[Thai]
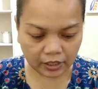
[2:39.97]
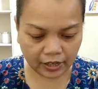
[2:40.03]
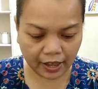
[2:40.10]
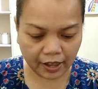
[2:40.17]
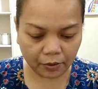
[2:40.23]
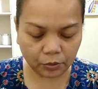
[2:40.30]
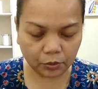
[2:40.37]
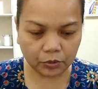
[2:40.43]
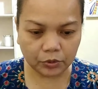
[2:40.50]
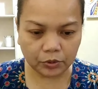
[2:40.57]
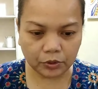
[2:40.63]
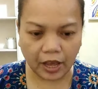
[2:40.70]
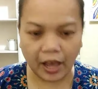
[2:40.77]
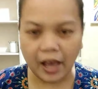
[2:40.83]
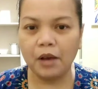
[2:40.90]
แล้ว
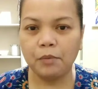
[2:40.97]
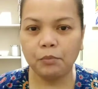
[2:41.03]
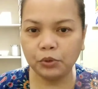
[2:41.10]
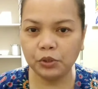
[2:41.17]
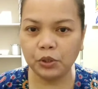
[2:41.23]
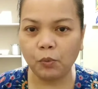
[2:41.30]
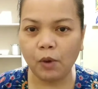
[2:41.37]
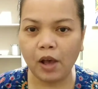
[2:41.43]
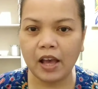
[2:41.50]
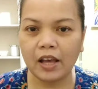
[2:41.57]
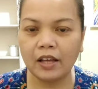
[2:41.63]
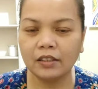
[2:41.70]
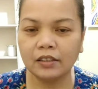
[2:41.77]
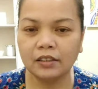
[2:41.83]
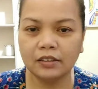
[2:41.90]
อ่ะ พูดถึงว่า
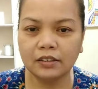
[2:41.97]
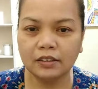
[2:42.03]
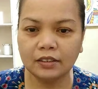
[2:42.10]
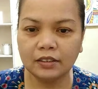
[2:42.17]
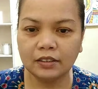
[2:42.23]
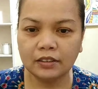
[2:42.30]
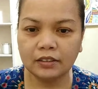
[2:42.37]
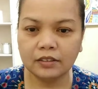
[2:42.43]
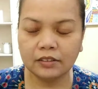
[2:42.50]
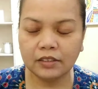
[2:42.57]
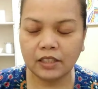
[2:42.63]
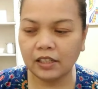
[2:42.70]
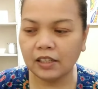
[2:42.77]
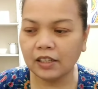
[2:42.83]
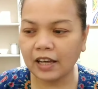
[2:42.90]
ใน
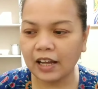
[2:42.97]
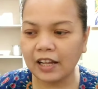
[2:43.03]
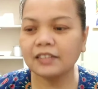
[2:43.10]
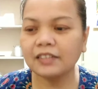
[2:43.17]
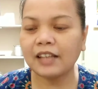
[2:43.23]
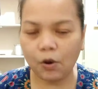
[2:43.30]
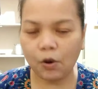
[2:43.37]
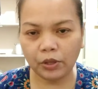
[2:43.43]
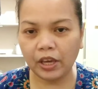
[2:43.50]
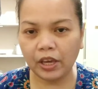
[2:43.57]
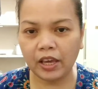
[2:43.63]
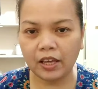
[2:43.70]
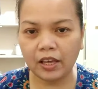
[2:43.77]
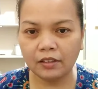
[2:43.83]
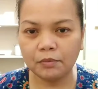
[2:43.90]
เรื่องค่ารักษาโอเค
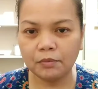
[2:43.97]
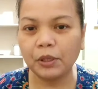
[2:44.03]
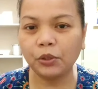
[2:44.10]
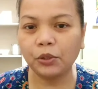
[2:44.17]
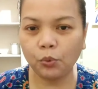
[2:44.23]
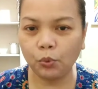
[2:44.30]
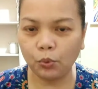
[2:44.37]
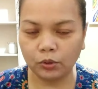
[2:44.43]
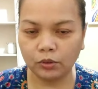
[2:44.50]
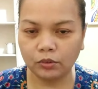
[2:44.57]
มันถูก